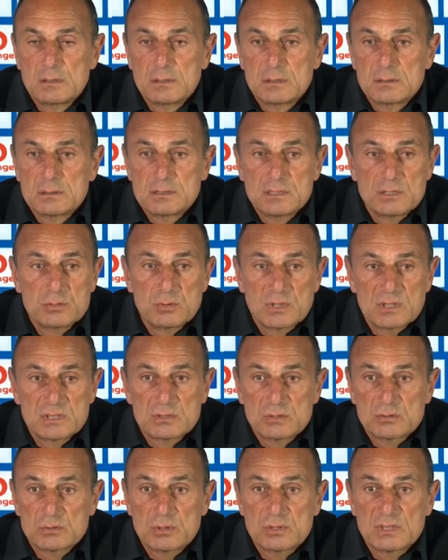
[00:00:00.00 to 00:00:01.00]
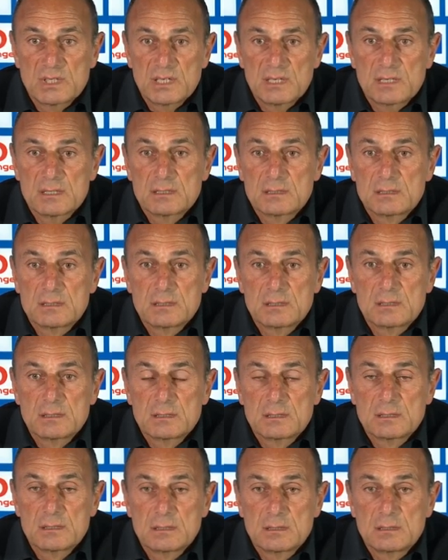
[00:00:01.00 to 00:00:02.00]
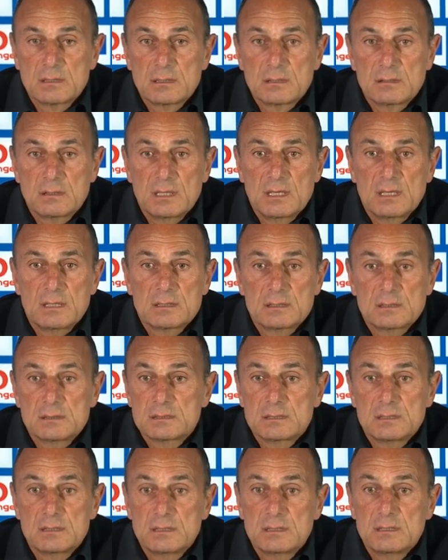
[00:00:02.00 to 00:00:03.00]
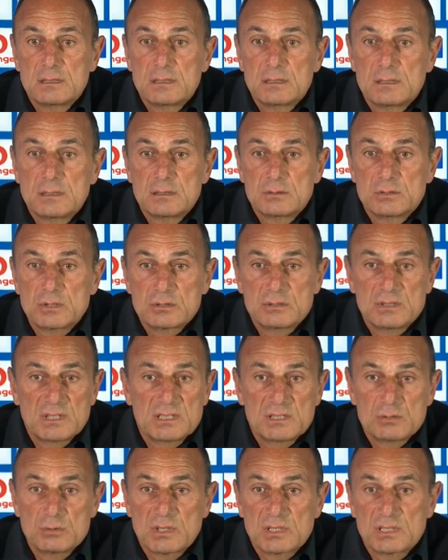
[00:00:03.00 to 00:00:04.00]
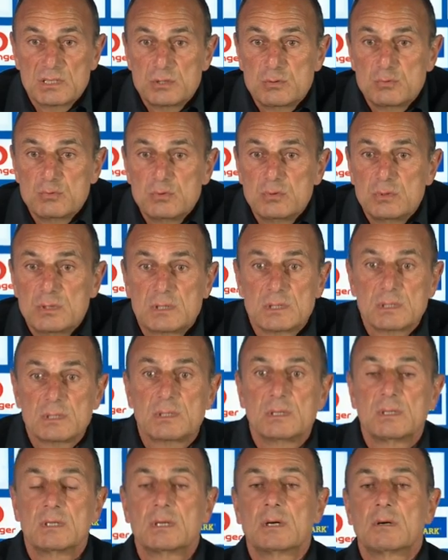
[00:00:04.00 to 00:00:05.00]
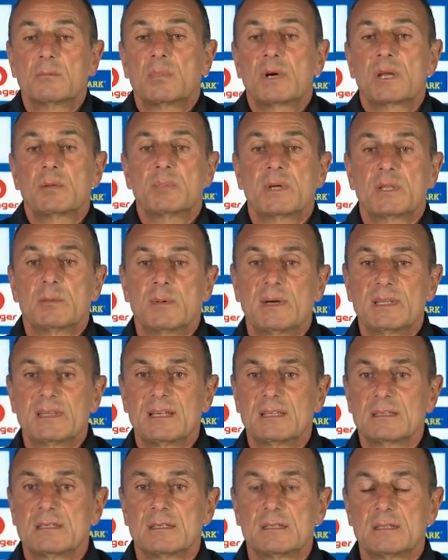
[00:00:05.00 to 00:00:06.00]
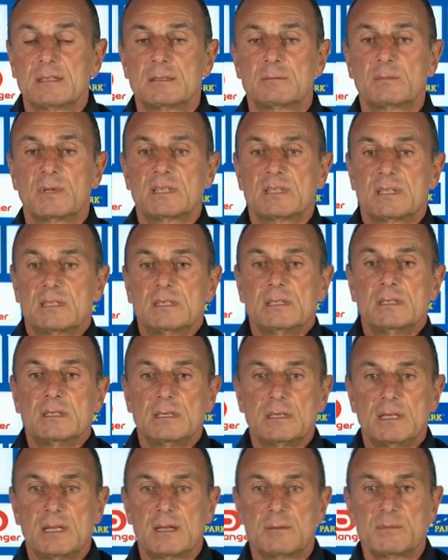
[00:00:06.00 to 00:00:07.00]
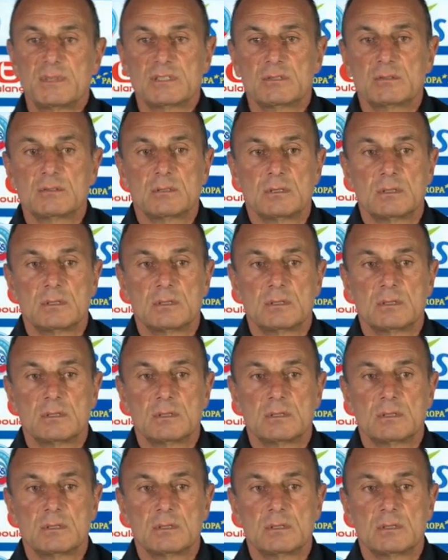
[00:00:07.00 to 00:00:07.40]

ces joueurs qui sont sur le terrain. Voilà, c'est aujourd'hui il y a des joueurs qui jouent. Euh, on ne parle pas de Brandon. Brandon il, est à la maison.